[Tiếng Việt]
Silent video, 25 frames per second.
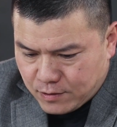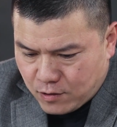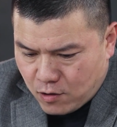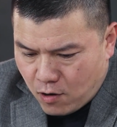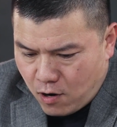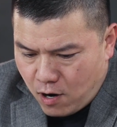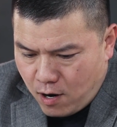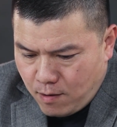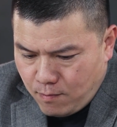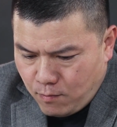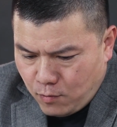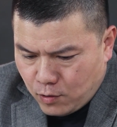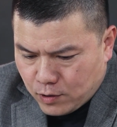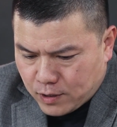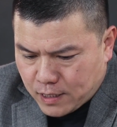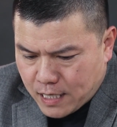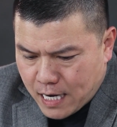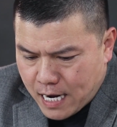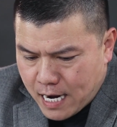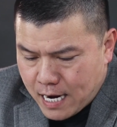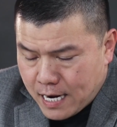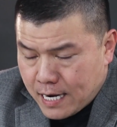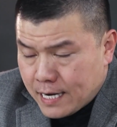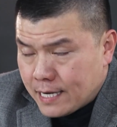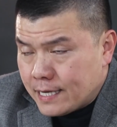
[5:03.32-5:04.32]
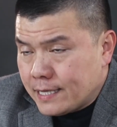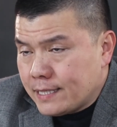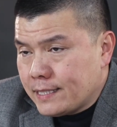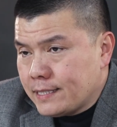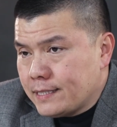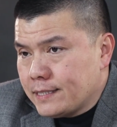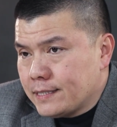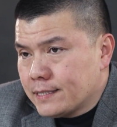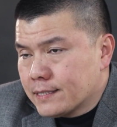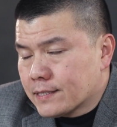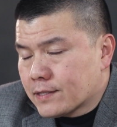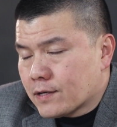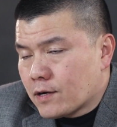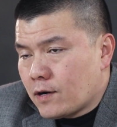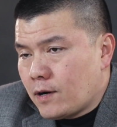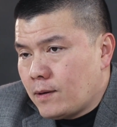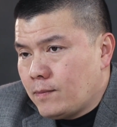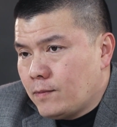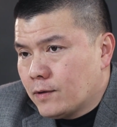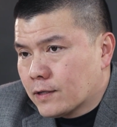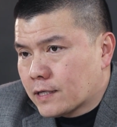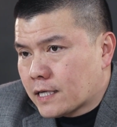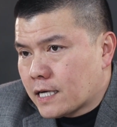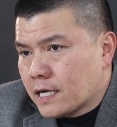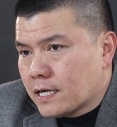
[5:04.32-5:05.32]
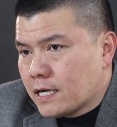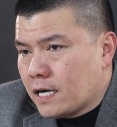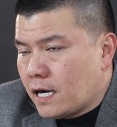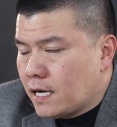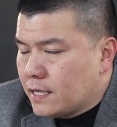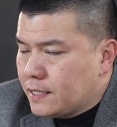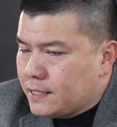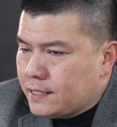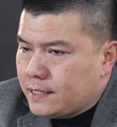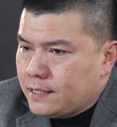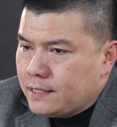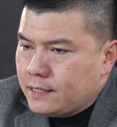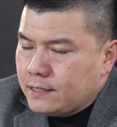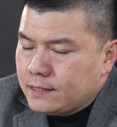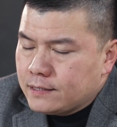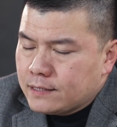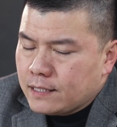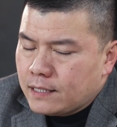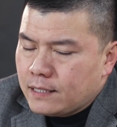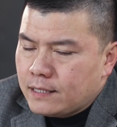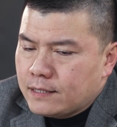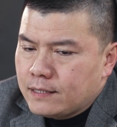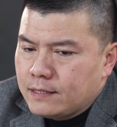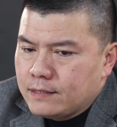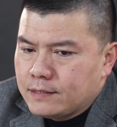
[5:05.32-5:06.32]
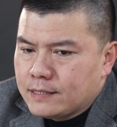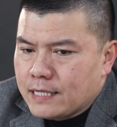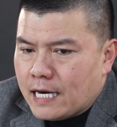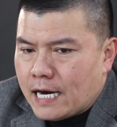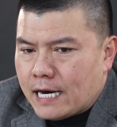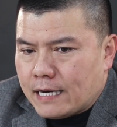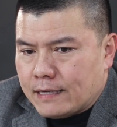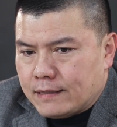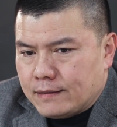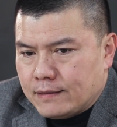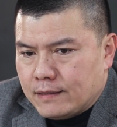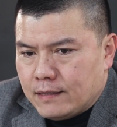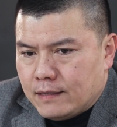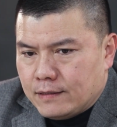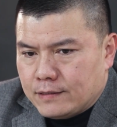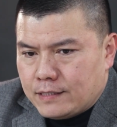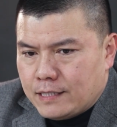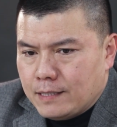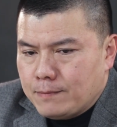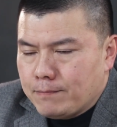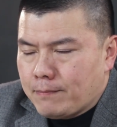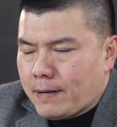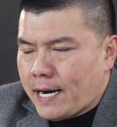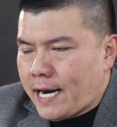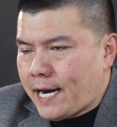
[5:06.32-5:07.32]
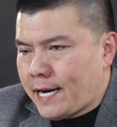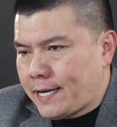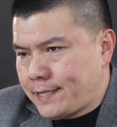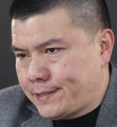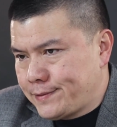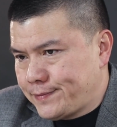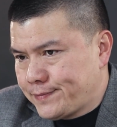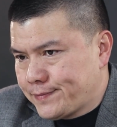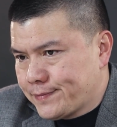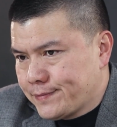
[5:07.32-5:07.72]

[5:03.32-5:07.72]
có một cái có một cái gợi ý rất là đơn giản ở trên mạng